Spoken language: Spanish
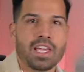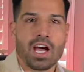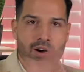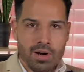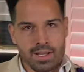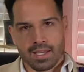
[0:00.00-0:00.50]
Y
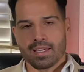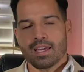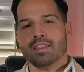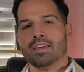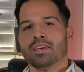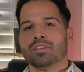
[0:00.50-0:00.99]
ahora que
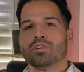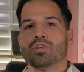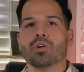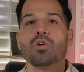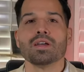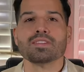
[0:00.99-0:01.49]
ya dije
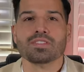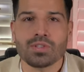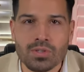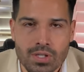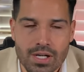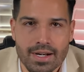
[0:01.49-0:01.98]
todo
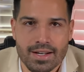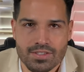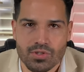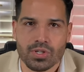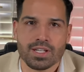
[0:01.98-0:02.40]
eso, la razón